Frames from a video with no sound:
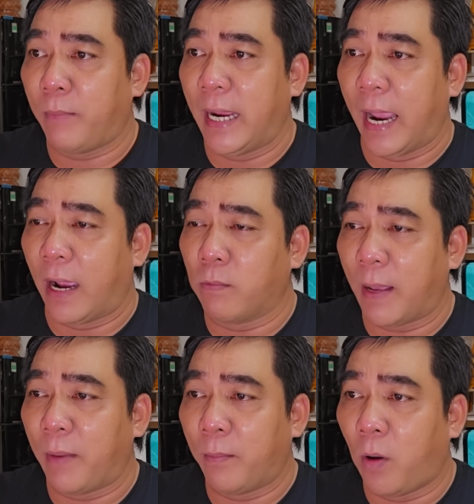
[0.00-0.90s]

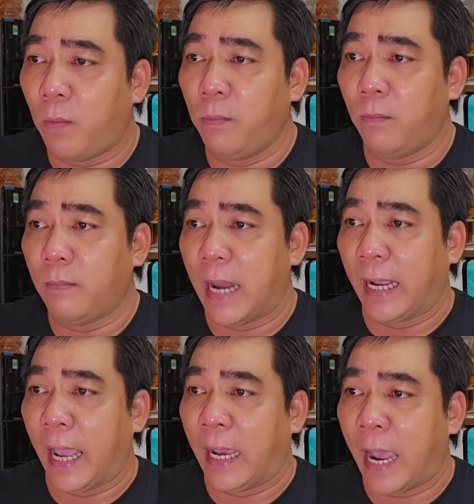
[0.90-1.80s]
2024 là
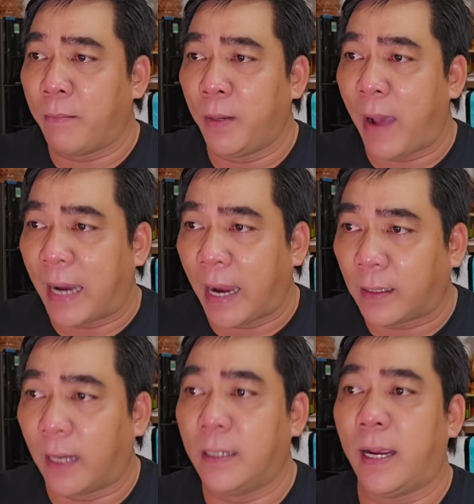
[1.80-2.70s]
ngày 23
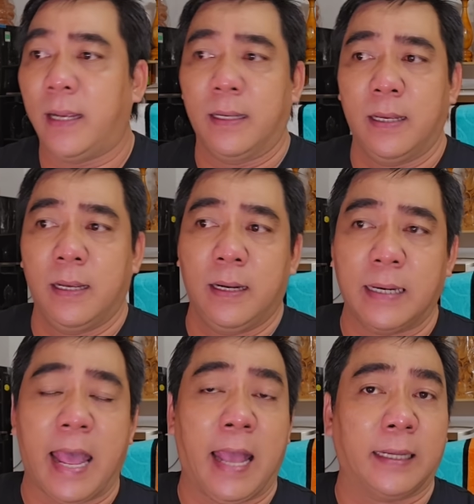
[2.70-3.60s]
tháng 4 đó
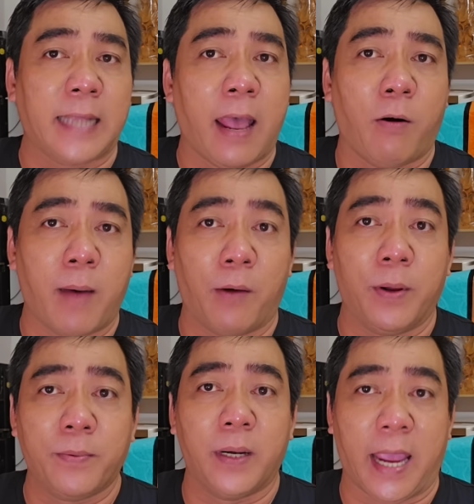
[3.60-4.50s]
là sau bà
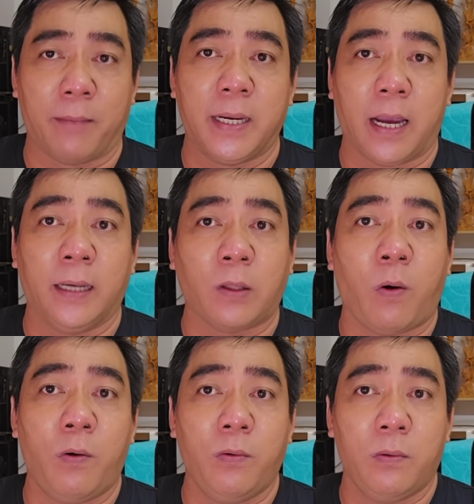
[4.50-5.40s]
Nguyễn Phương Hằng bị khởi
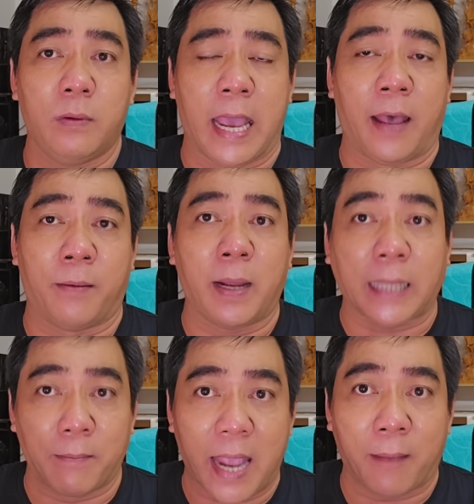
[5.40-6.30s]
tố và bắt
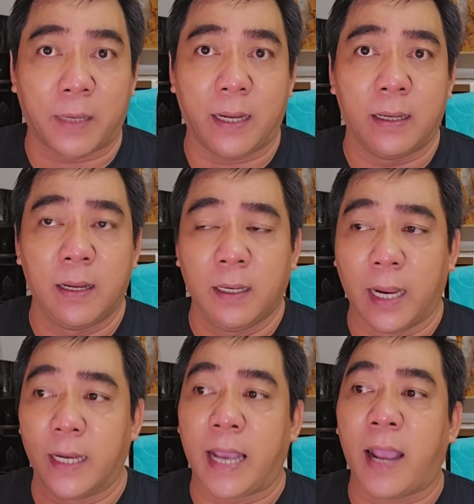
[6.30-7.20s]
tạm giam đó
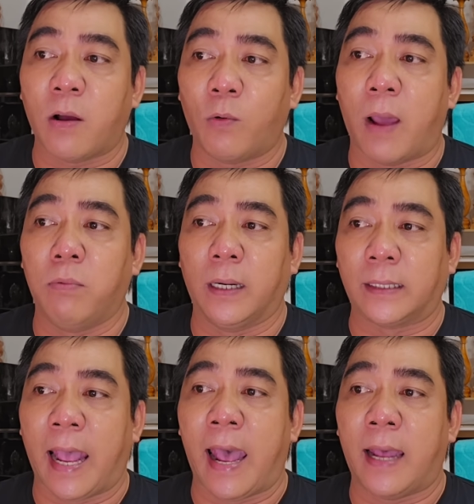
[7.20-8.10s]
thì các cổ đông người
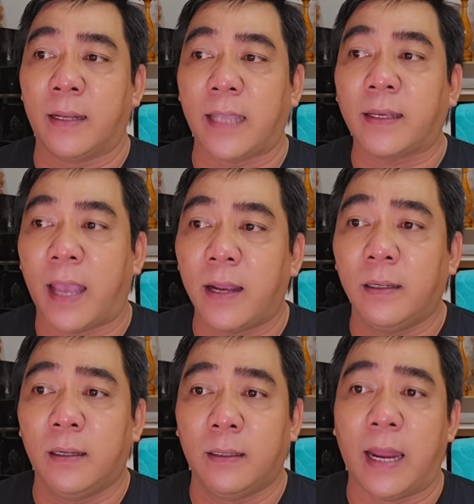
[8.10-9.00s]
ta chắc
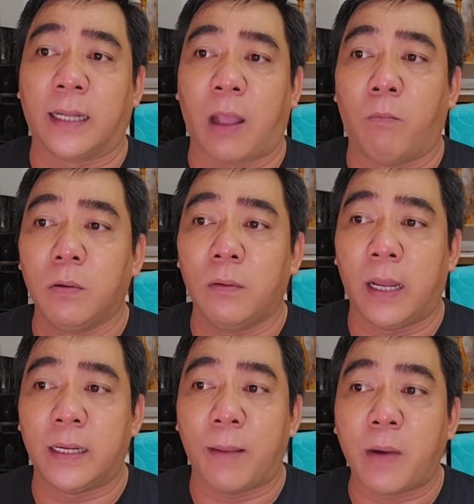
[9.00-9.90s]
chắn là tổng
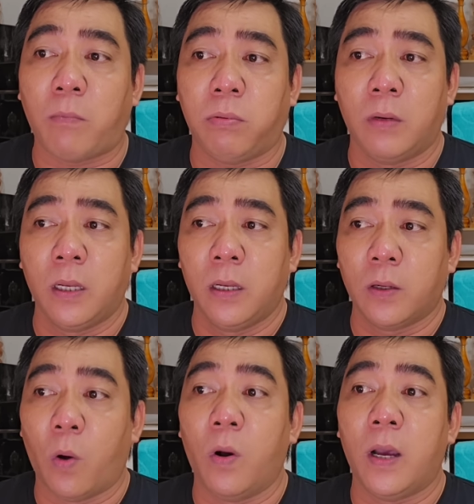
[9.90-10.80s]
ờ, giám đốc
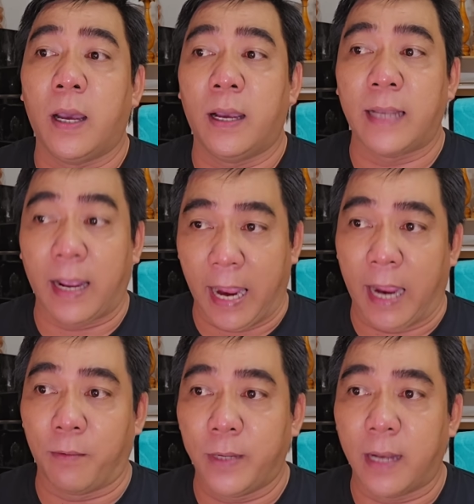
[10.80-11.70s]
của ờ, ngân
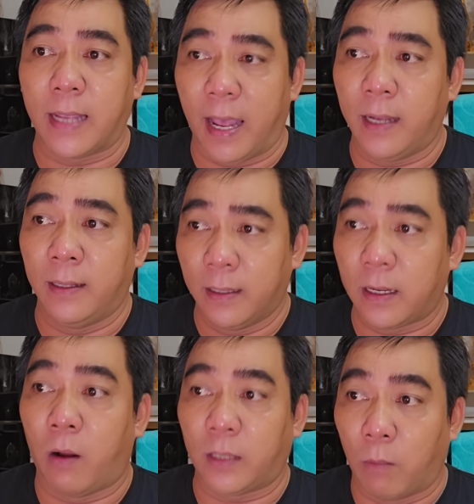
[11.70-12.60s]
hàng quý khán giả
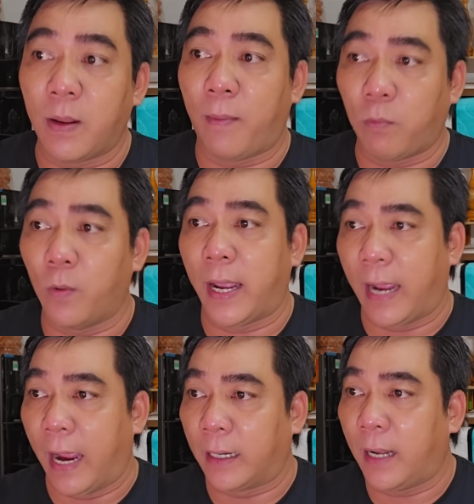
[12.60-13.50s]
còn tổng giám đốc của
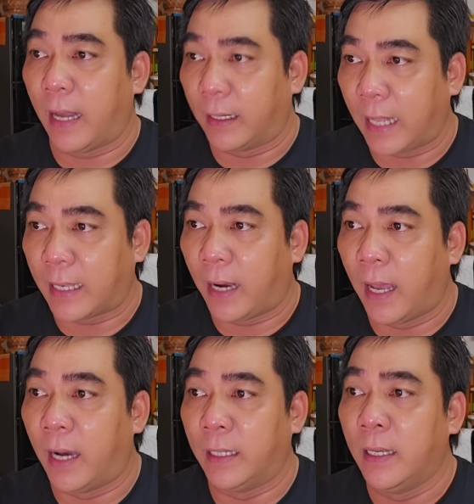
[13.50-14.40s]
ngân hàng đó là người ta trả
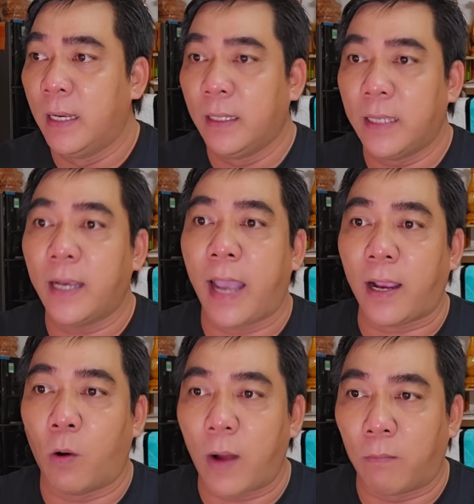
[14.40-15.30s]
lời với
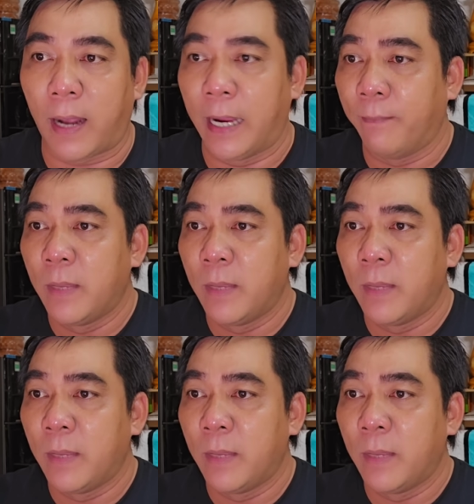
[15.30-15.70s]
các cổ đông đây